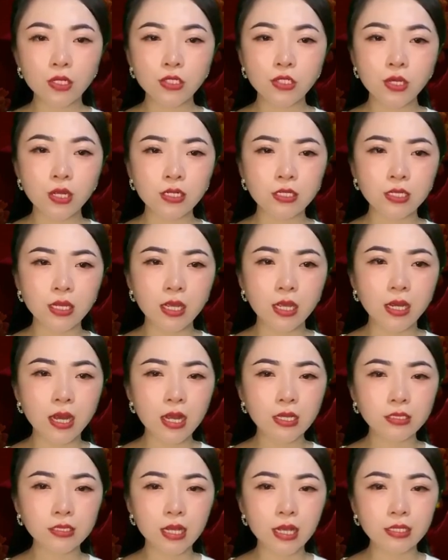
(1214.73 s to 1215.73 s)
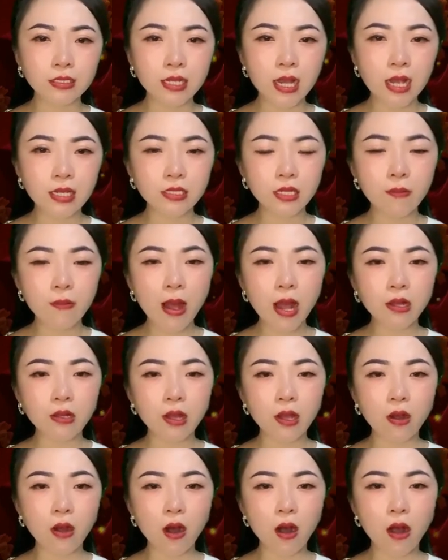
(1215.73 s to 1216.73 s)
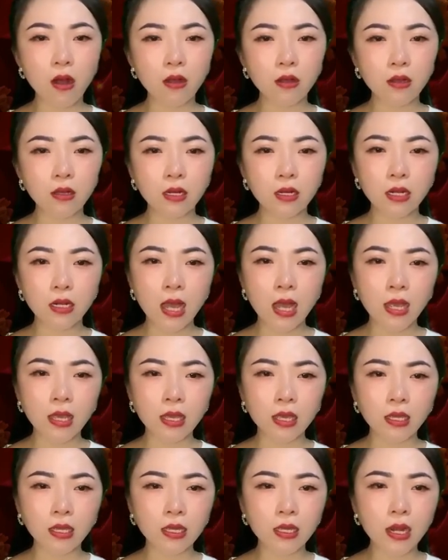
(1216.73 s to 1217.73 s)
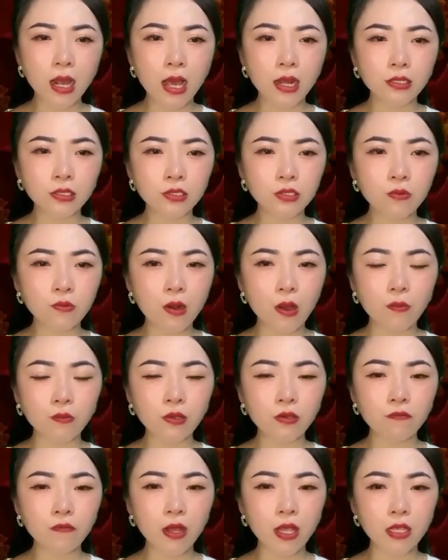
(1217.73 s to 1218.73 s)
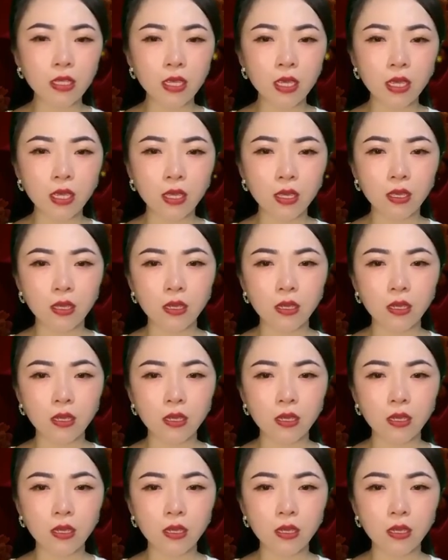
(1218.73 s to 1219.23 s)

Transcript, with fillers: Chuyện gì đang xảy ra giữa ba người họ lại khiến An xúc động như vậy nhỉ?